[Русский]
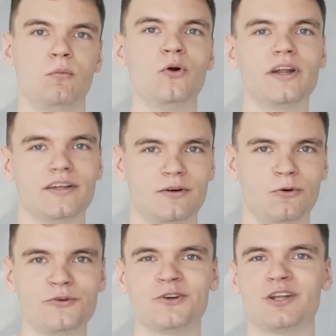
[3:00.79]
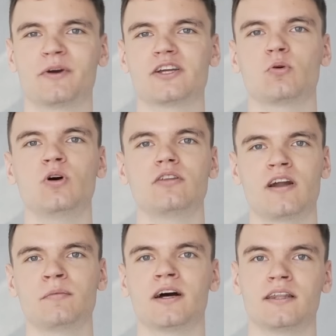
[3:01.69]
Более того, все это происходит в
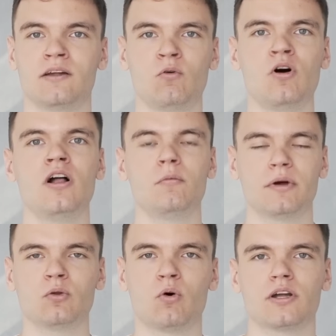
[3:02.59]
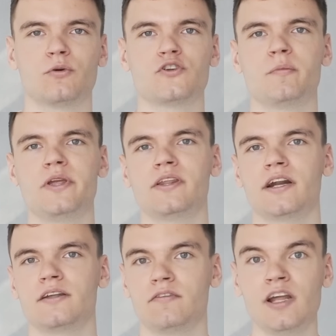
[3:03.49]
рамках одного потока, то есть мы не
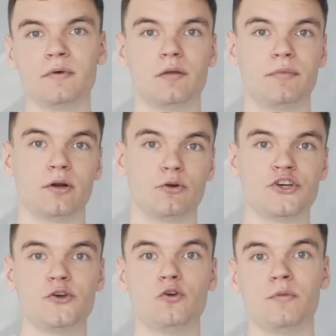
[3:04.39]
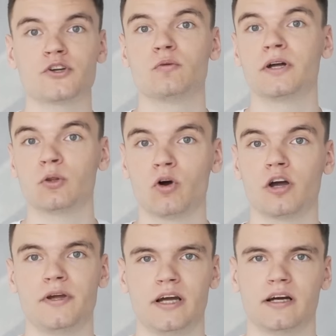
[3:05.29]
тратим время на переключение между
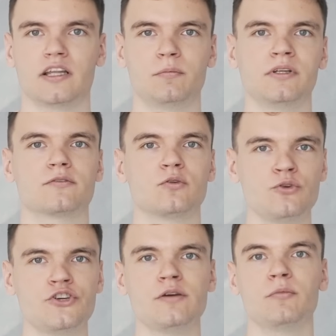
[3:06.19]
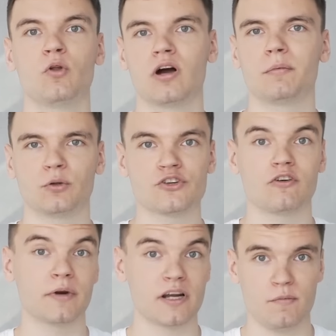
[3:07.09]
потоками, как это было в случае
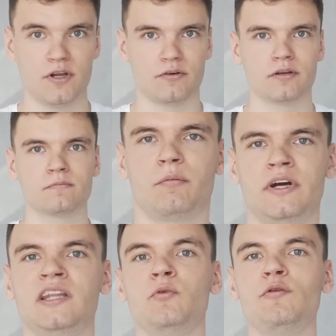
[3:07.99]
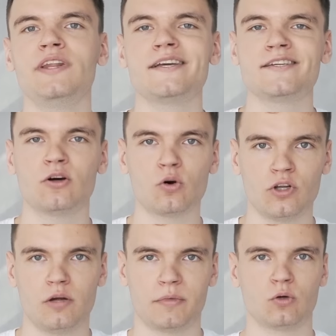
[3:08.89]
многопоточного программирования. Поэтому именно
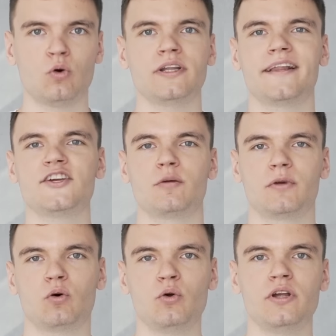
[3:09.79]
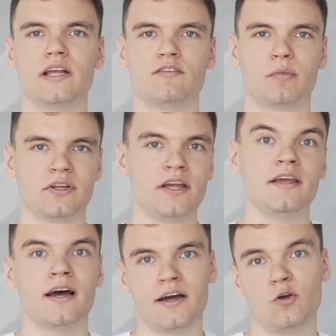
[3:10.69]
асинхронный подход отлично подходит для
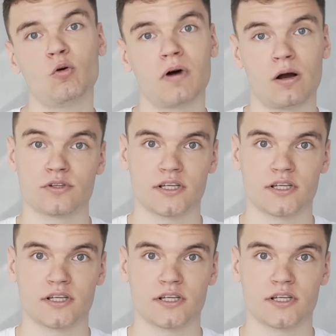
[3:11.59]
выполнения IO-bound